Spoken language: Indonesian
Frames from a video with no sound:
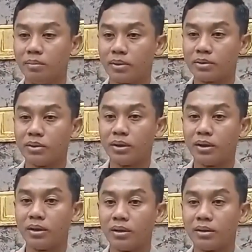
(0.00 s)

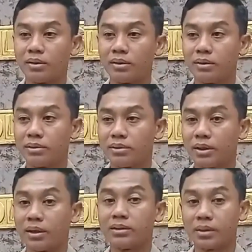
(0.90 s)
personil
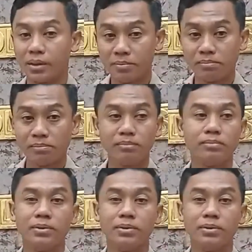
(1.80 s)
Satreskrim